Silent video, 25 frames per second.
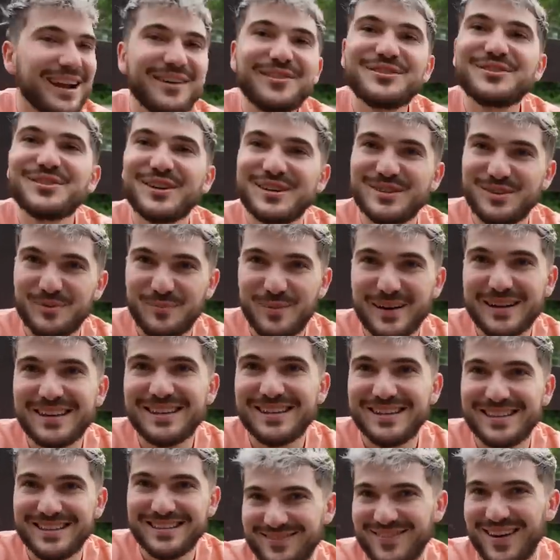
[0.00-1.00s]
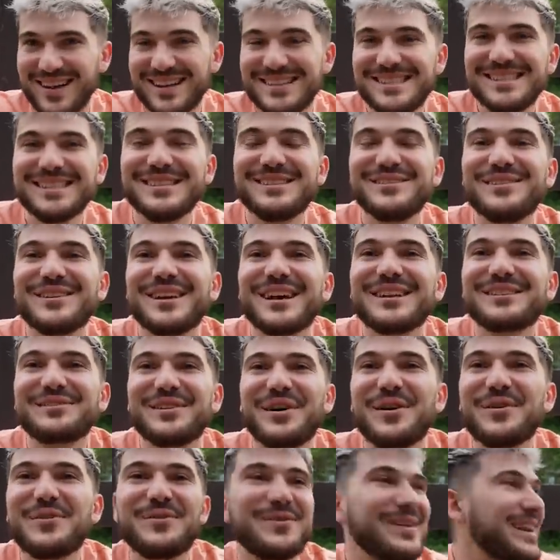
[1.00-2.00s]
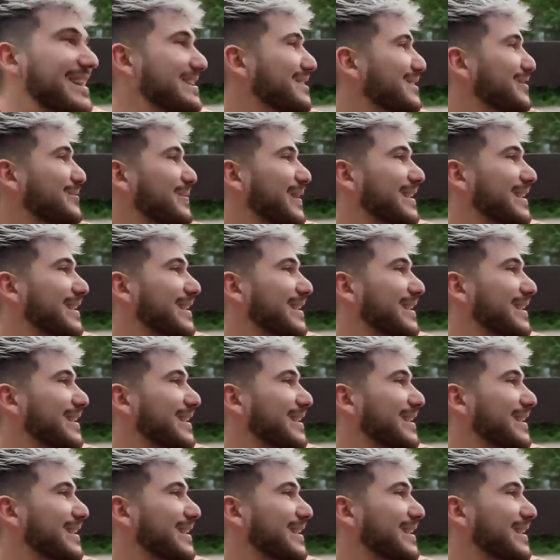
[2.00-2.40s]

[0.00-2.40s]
La voiture est sur le parking Bah si tu veux qu'elle soit où Elle est sur le